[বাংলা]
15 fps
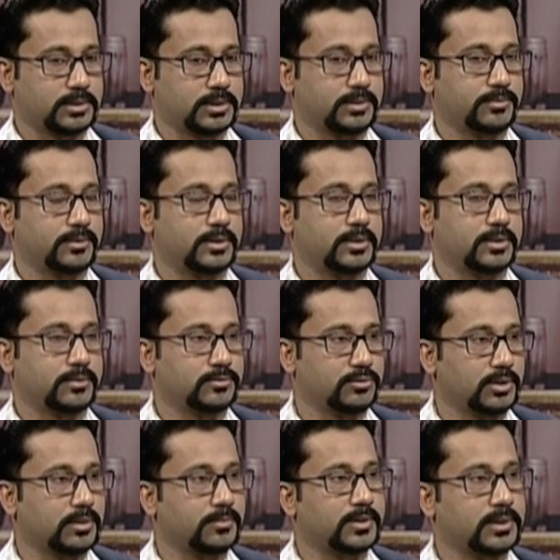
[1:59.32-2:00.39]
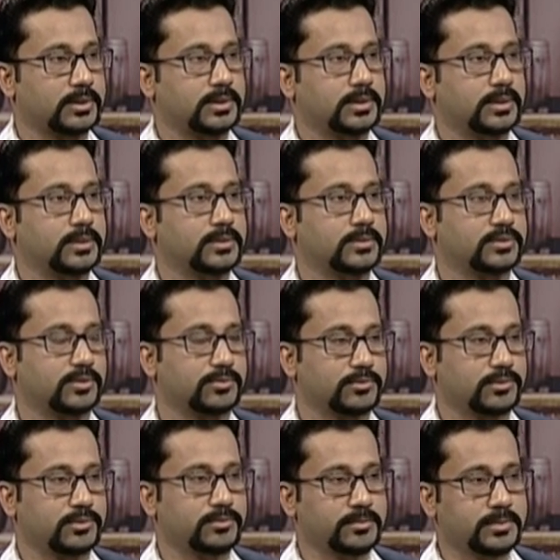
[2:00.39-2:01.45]
কি বলে ধুলাবালি এই
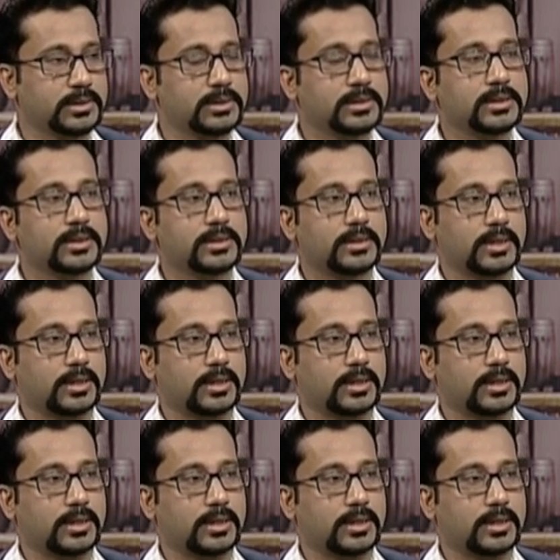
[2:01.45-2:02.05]
সবগুলো মিলিয়ে